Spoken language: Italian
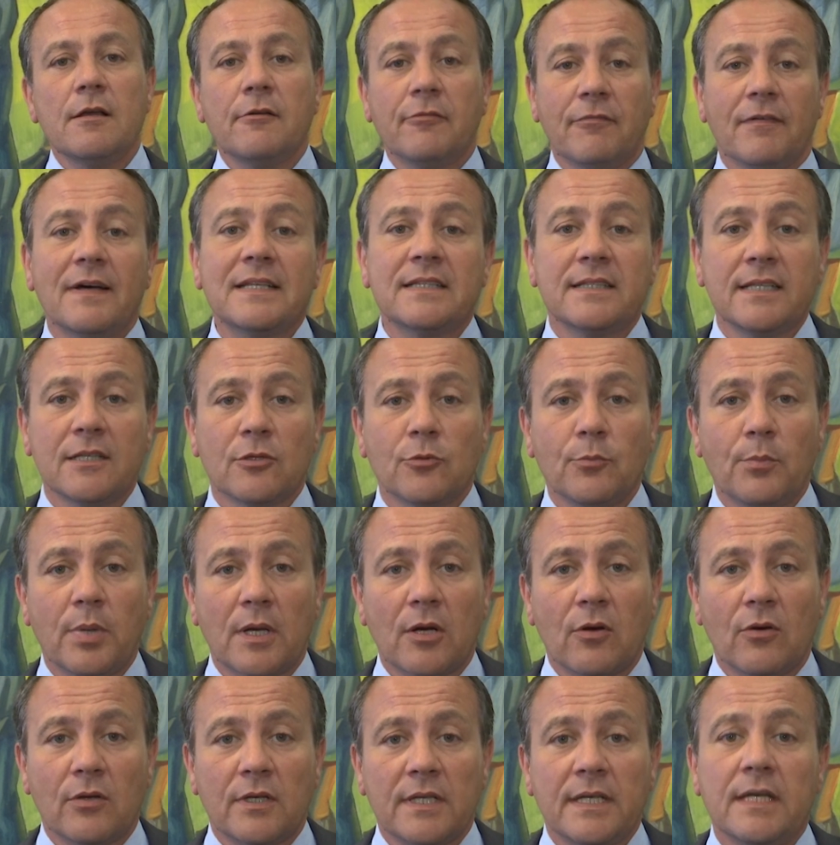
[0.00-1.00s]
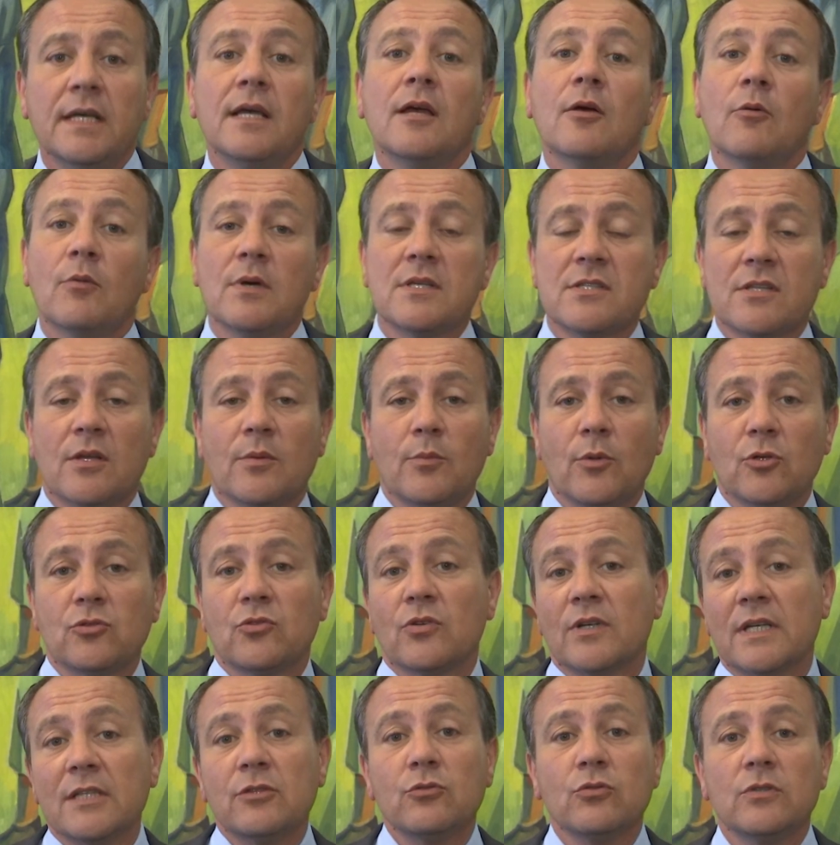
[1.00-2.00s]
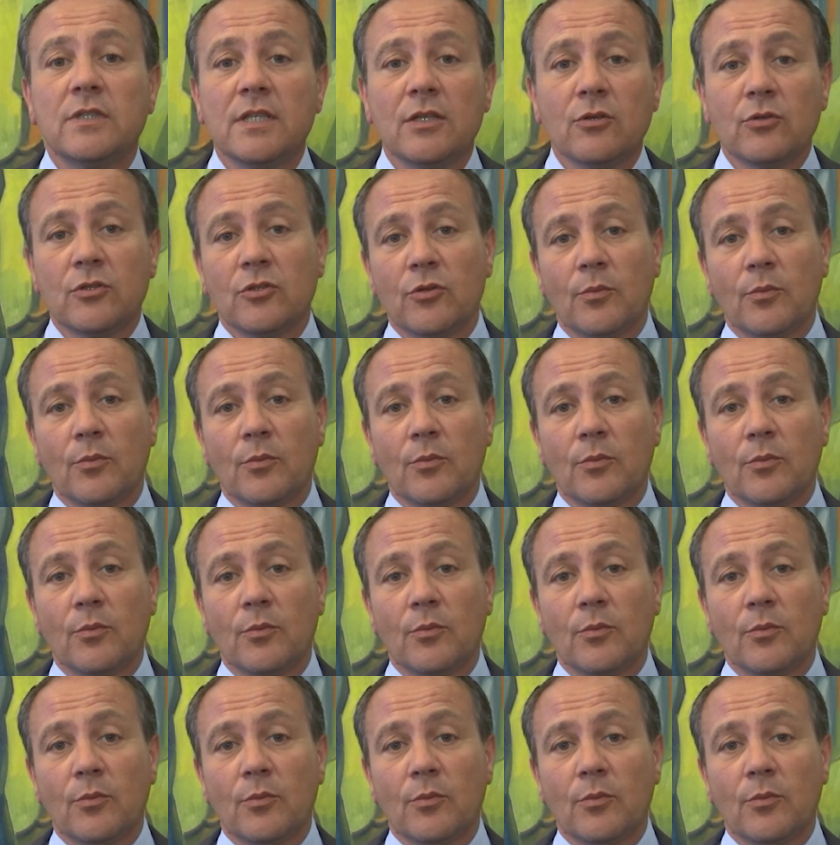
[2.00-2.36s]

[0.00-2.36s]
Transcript: fatti e non parole. Questo è il motto che tutti noi